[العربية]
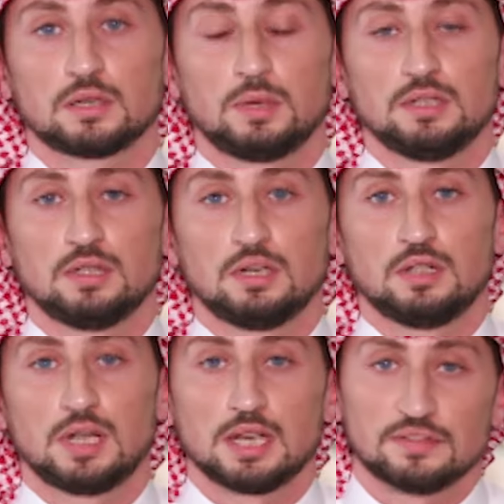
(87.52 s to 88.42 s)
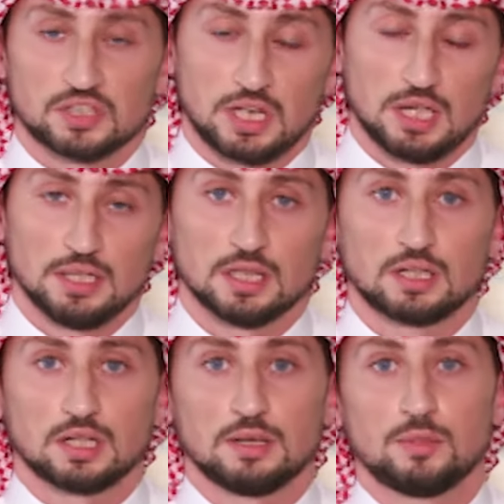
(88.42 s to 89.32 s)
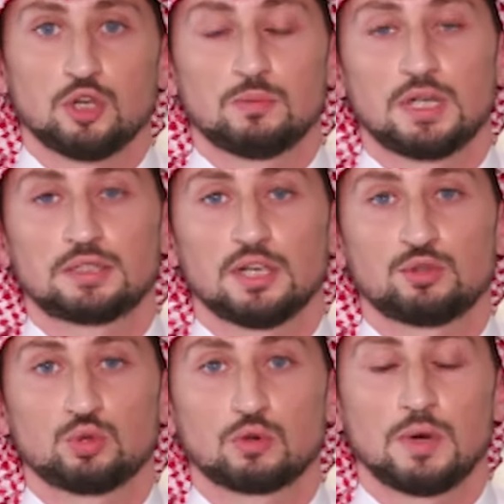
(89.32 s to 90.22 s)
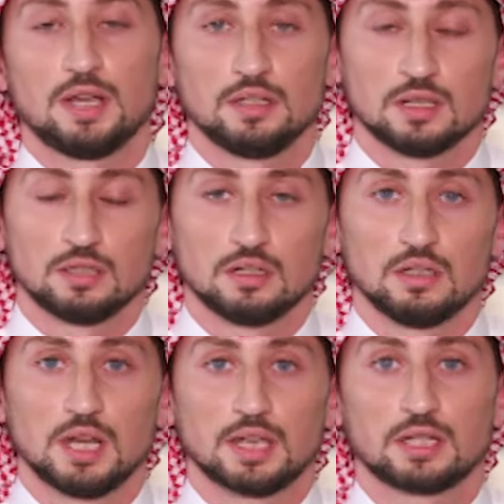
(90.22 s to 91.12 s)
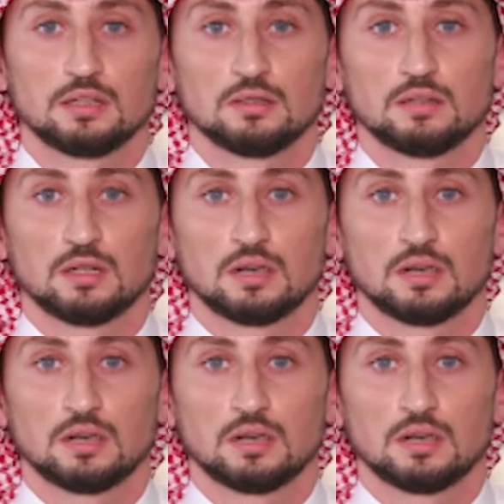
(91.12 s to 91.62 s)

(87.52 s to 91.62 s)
طبعا لا نفصح احنا عن معلومات اي سوق معين لكن